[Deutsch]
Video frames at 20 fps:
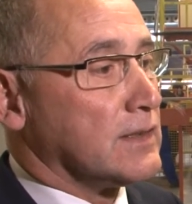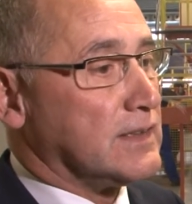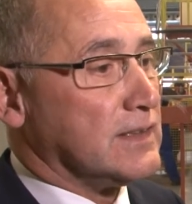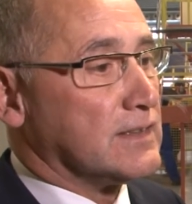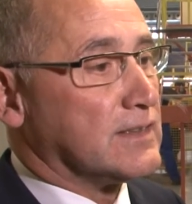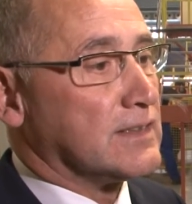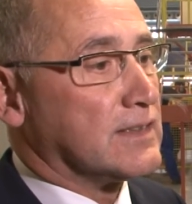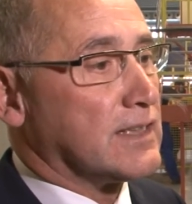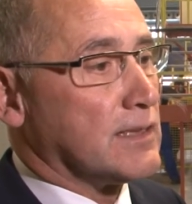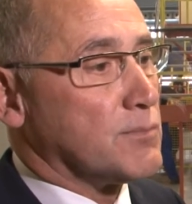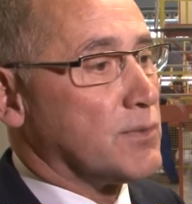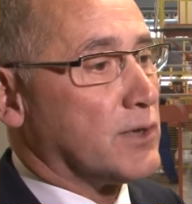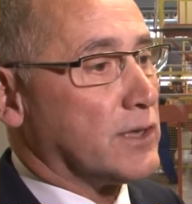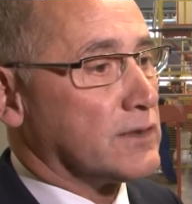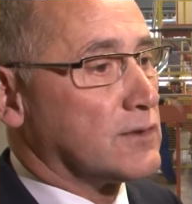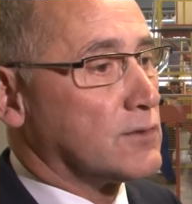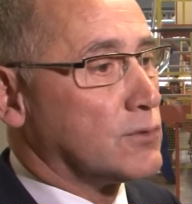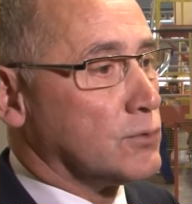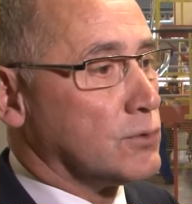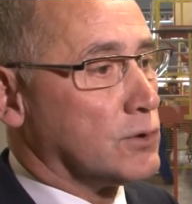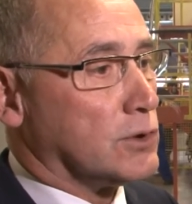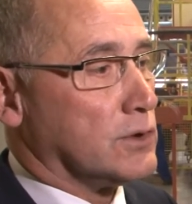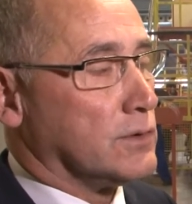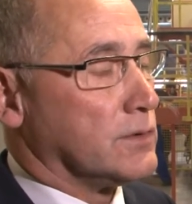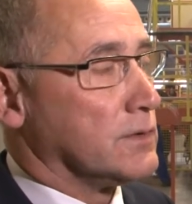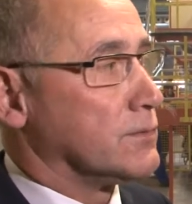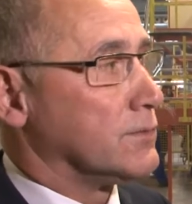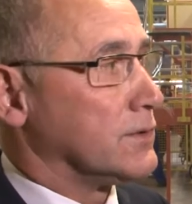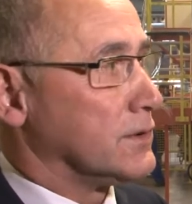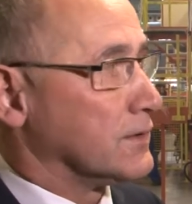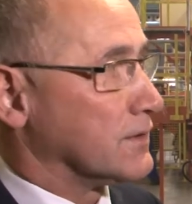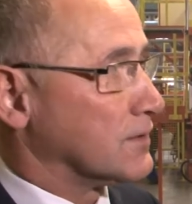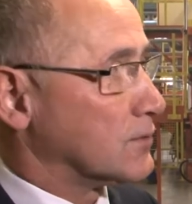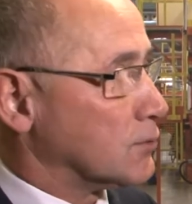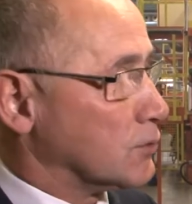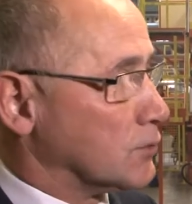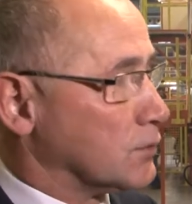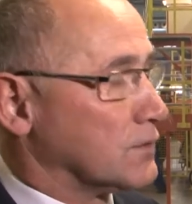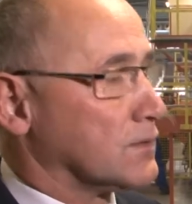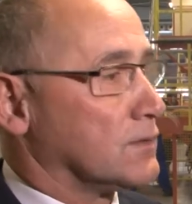diese Temperaturen, wenn es
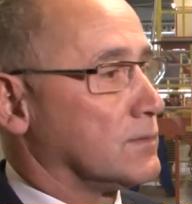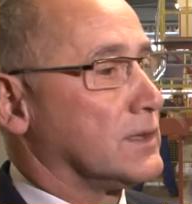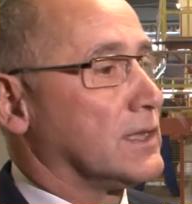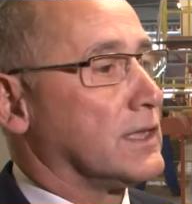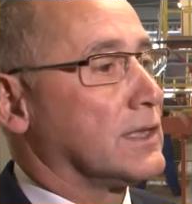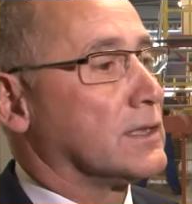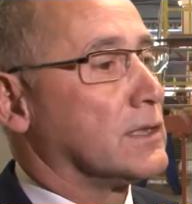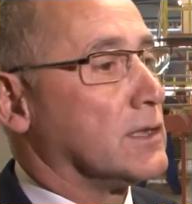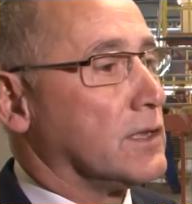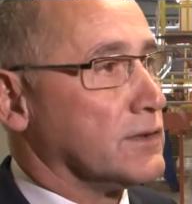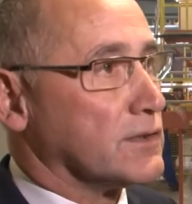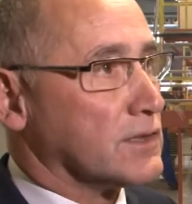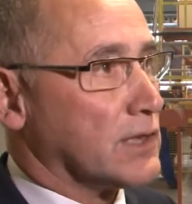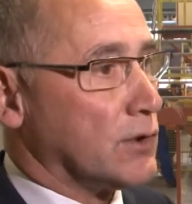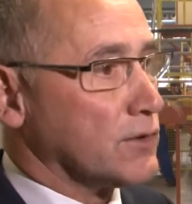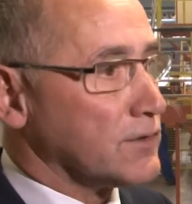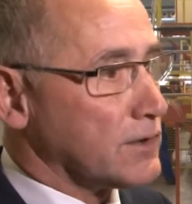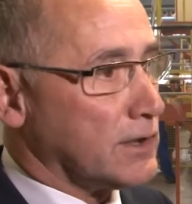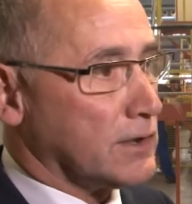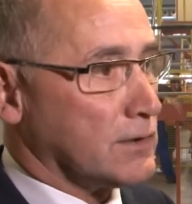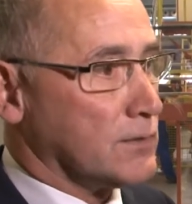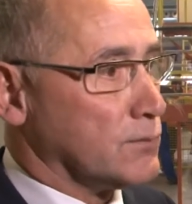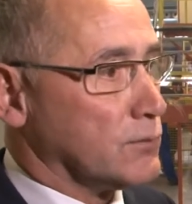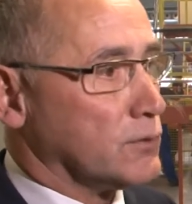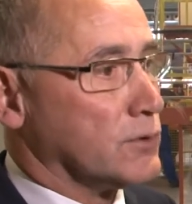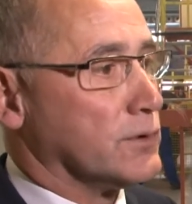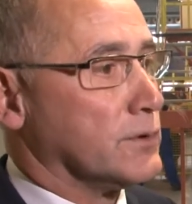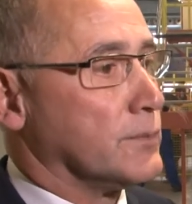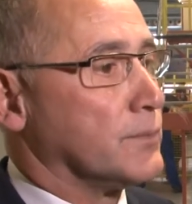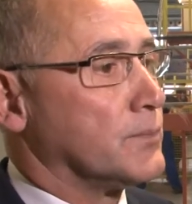größer wäre, gar nicht aushalten würde.